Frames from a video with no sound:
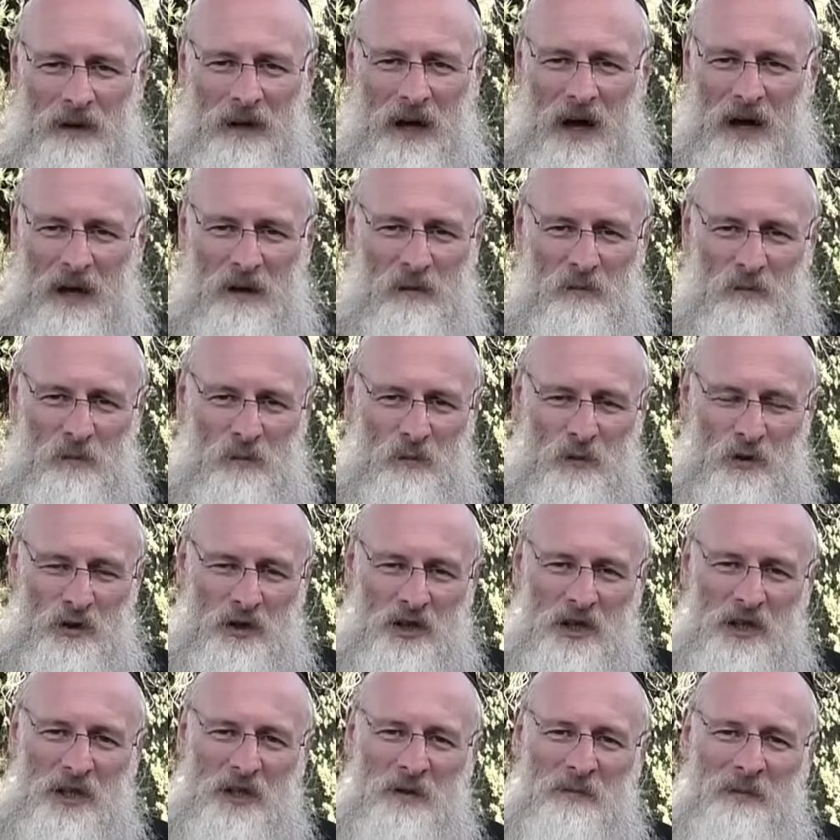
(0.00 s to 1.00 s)
Hay
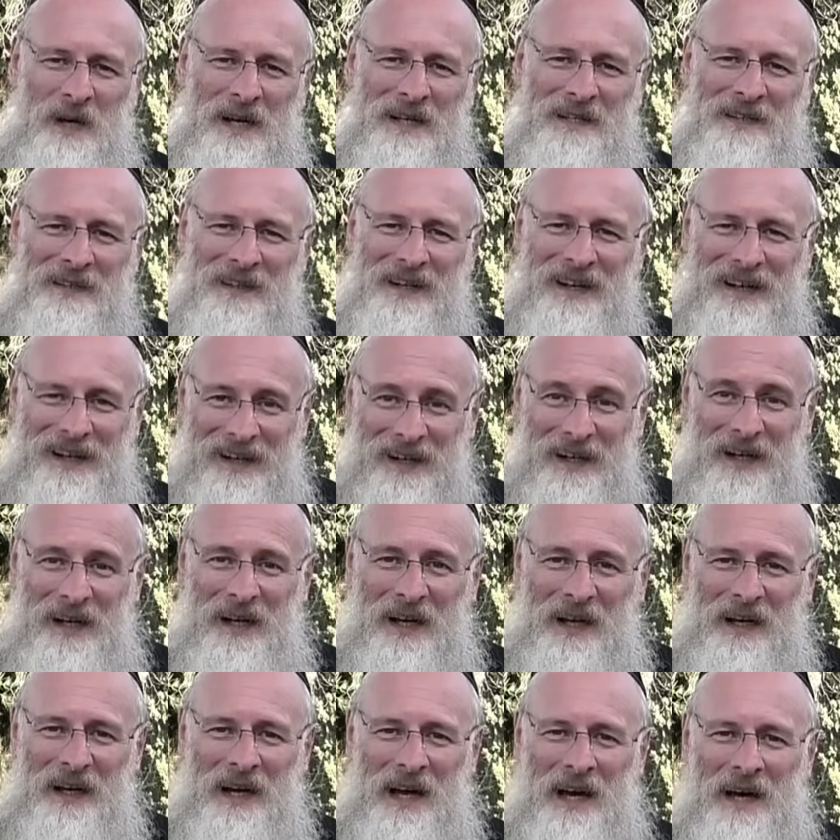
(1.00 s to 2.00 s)
muchísimas
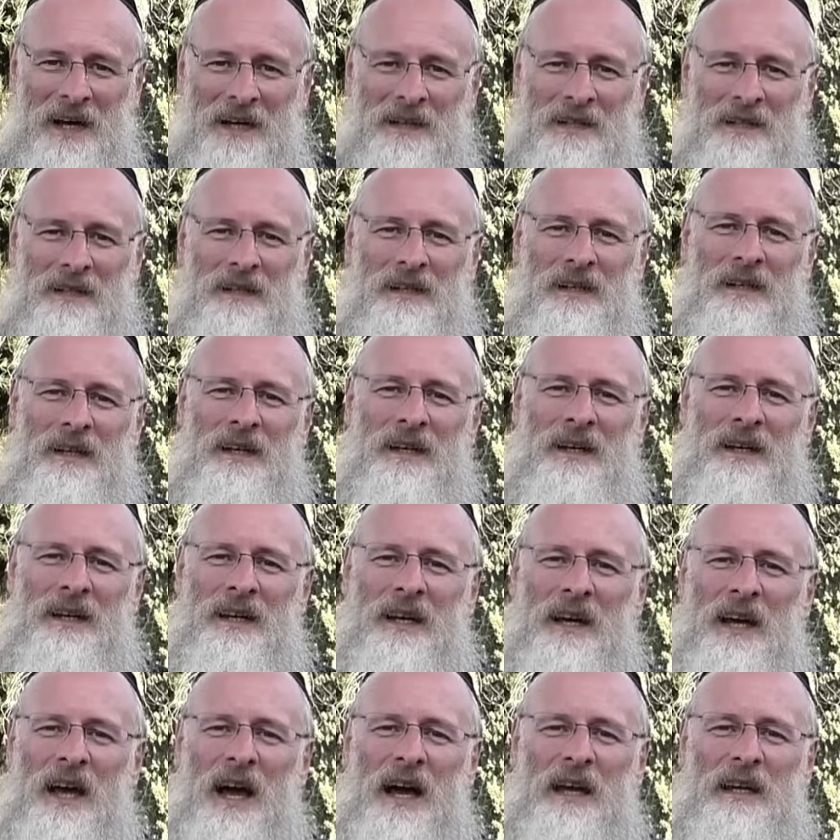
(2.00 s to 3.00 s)
reglas
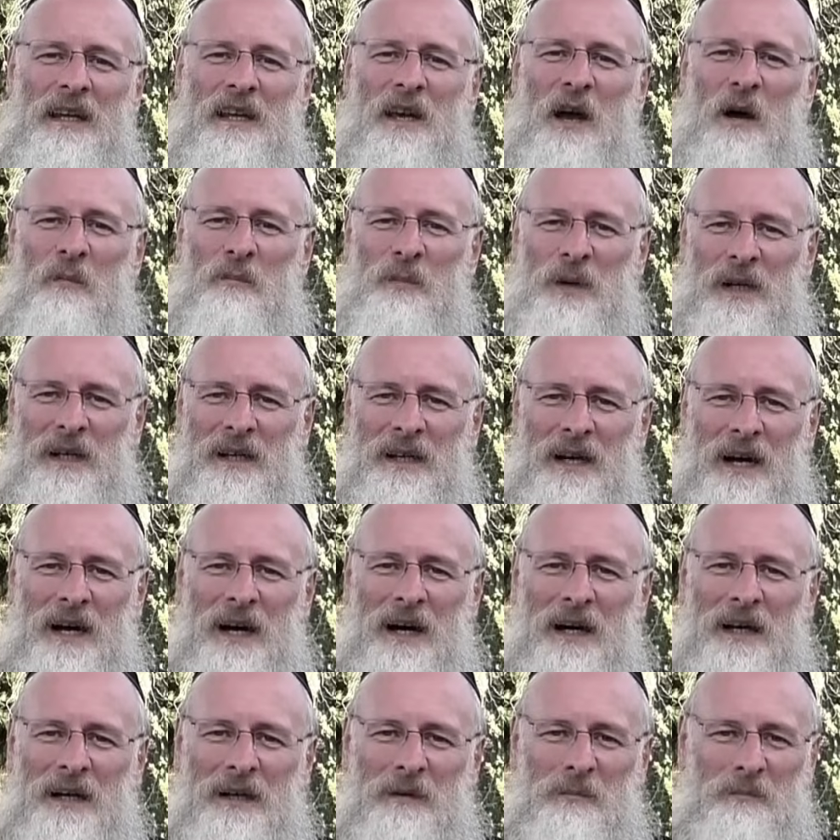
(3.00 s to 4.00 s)
que hay que
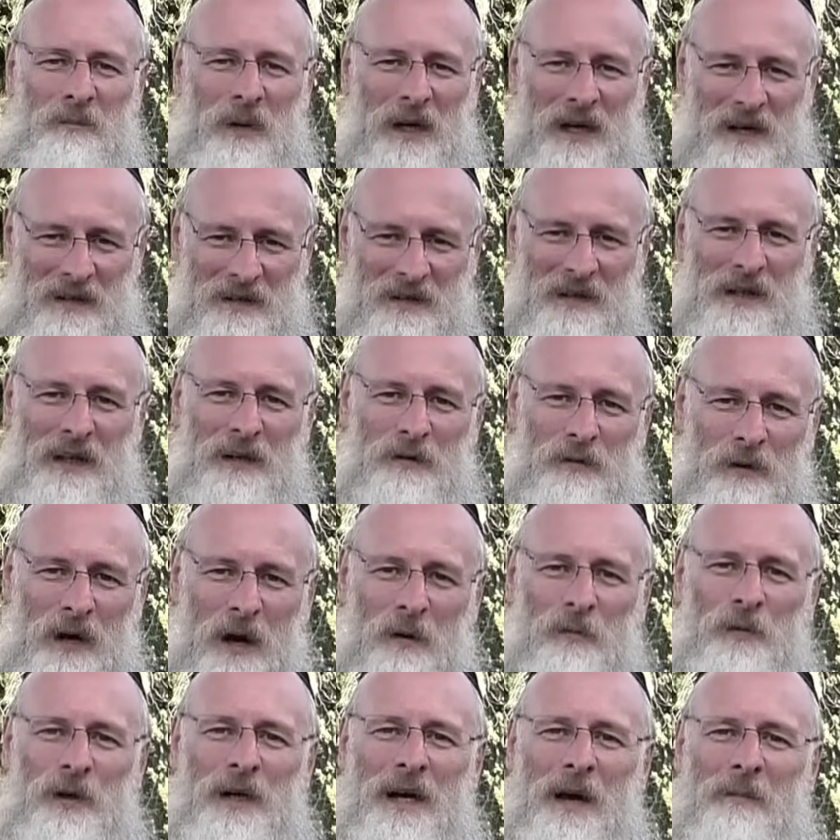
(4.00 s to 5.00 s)
aplicar para ser una
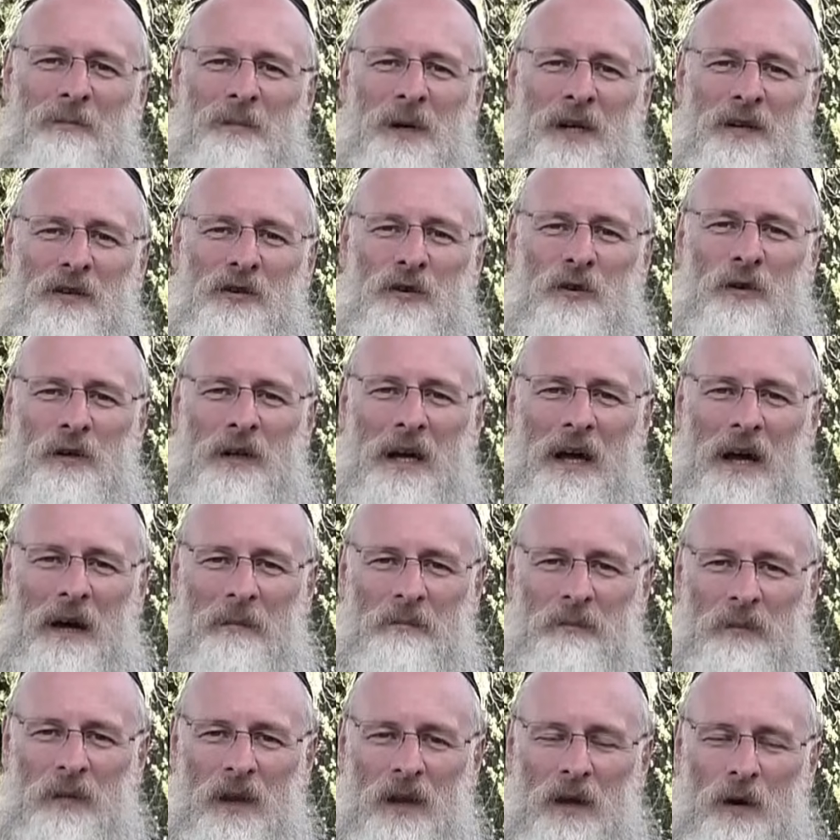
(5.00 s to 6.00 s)
buena persona.
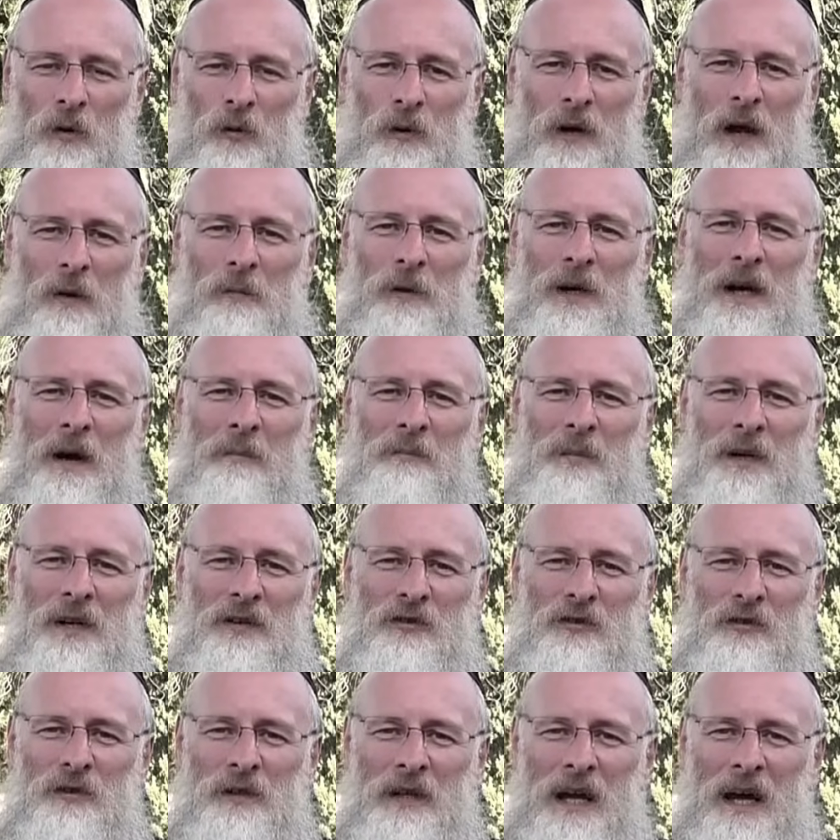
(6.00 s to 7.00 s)
Una buena
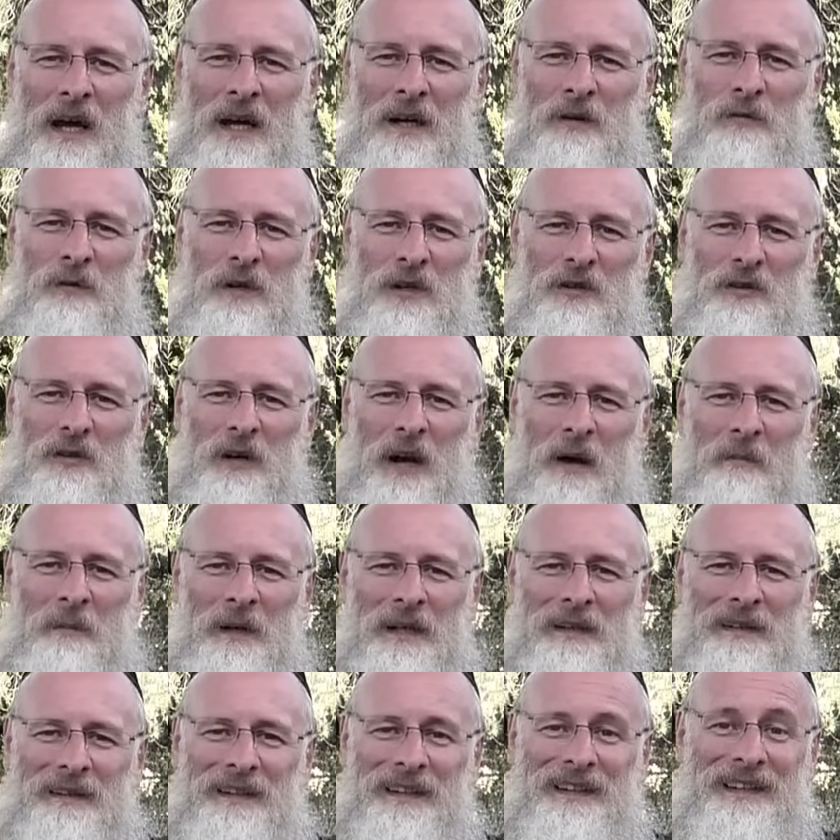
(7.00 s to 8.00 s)
persona no es
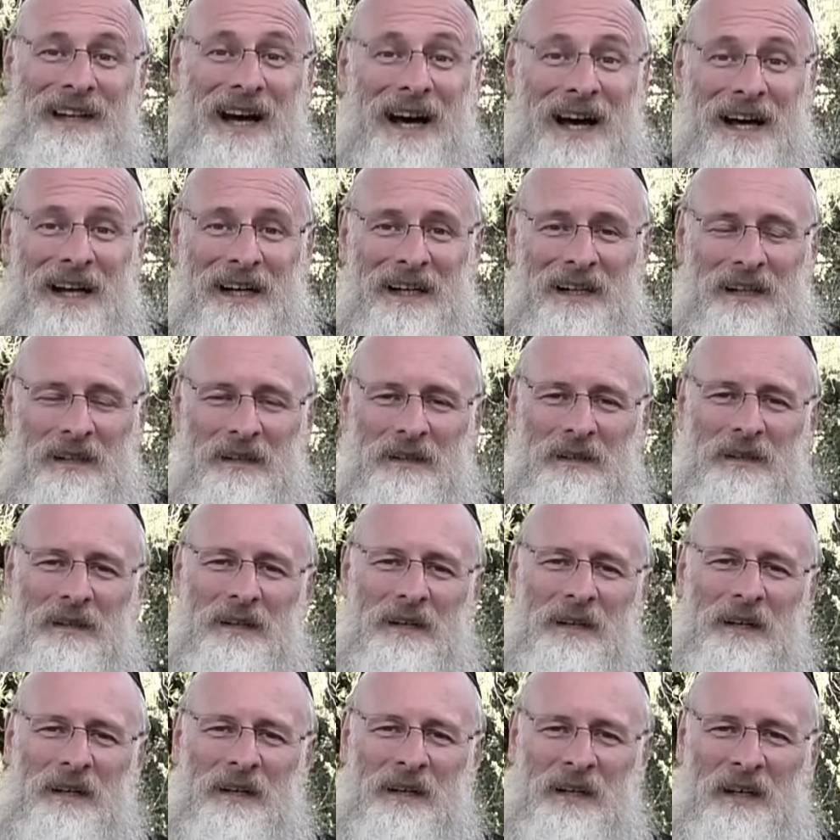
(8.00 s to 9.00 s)
solamente dar,
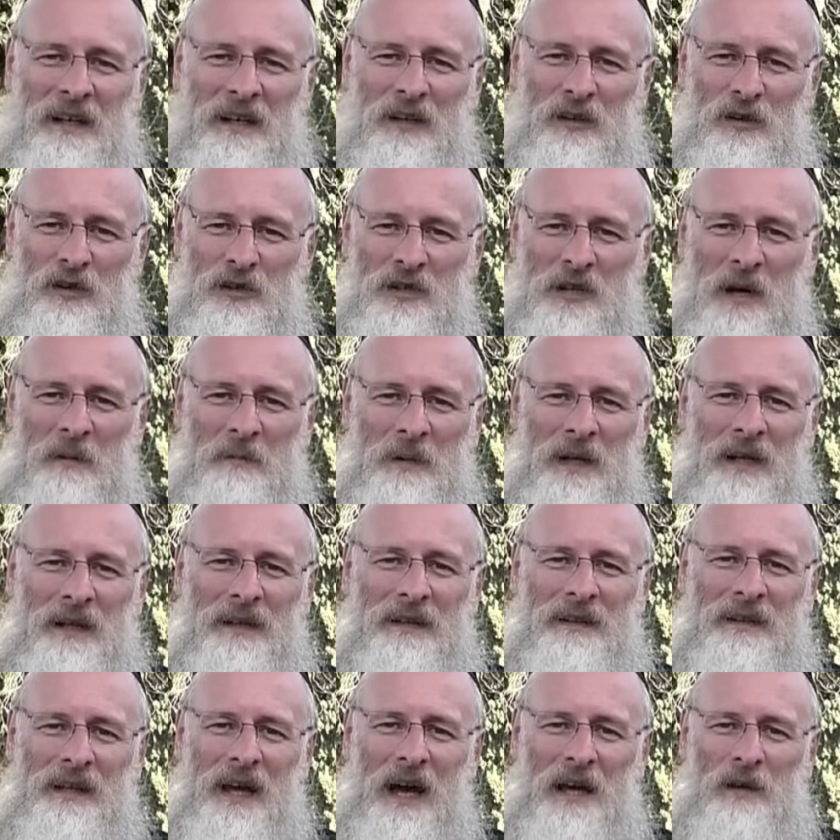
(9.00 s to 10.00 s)

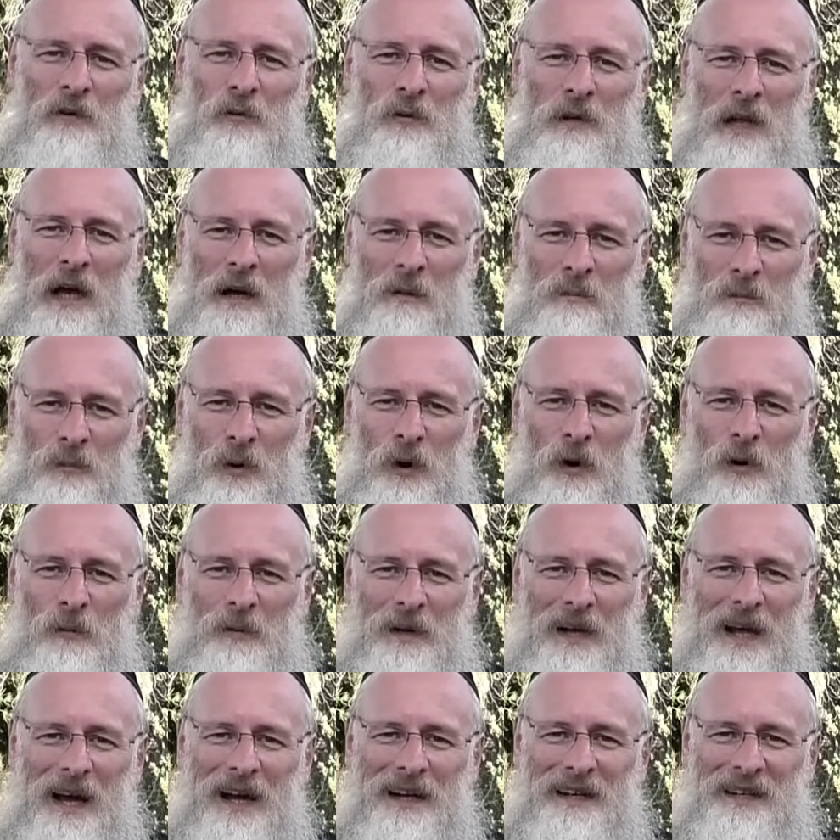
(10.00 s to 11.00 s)
generosamente ayuda al
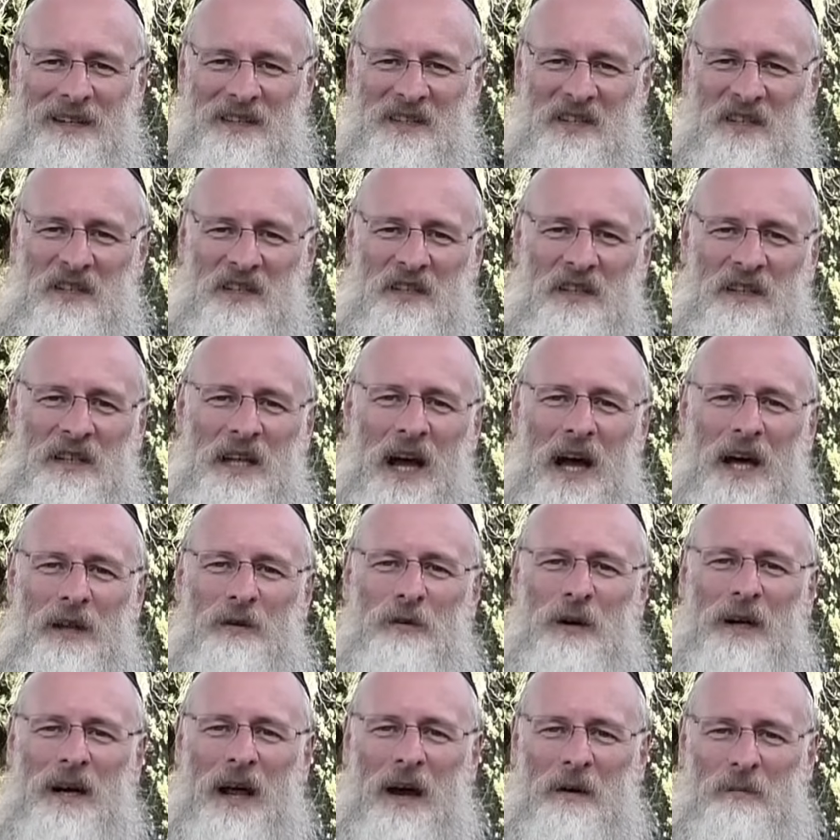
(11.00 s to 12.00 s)
pobre, al
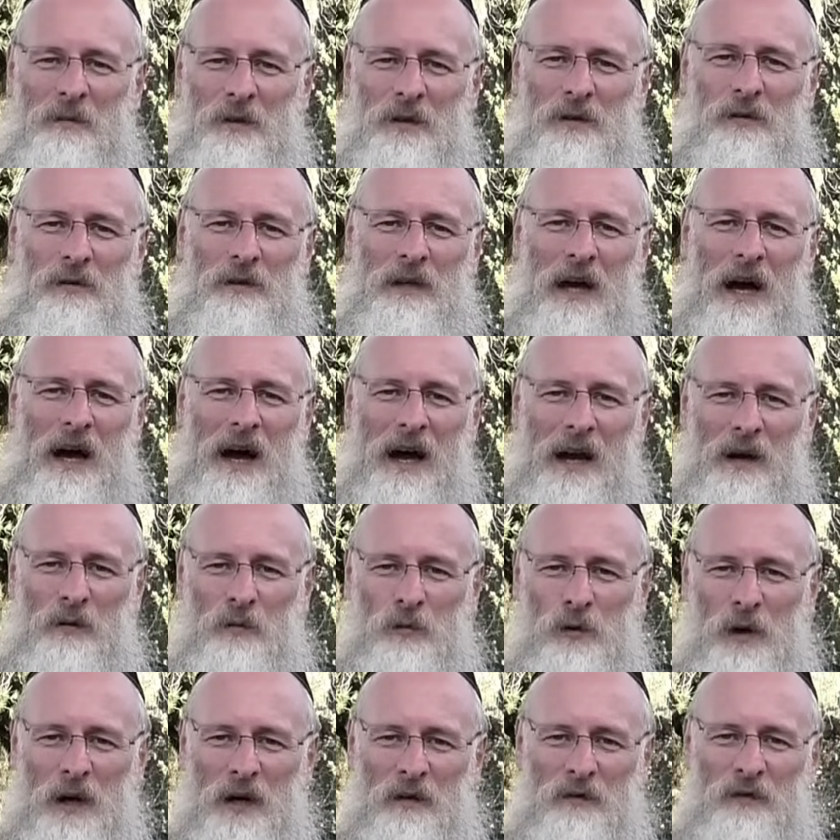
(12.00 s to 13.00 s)
necesitado, a la viuda, al
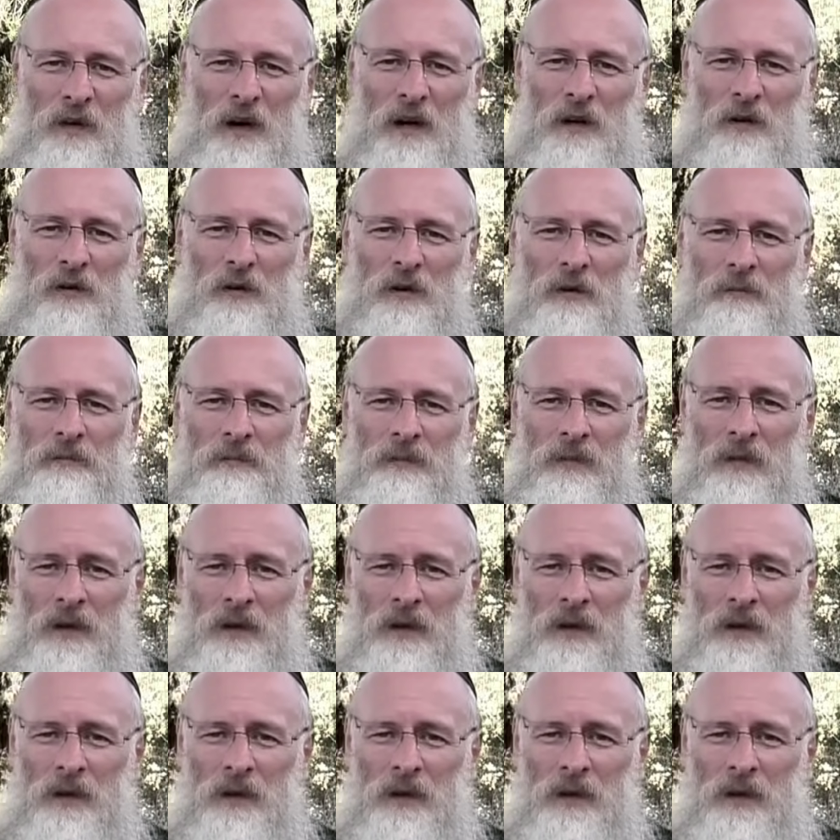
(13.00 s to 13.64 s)
huérfano.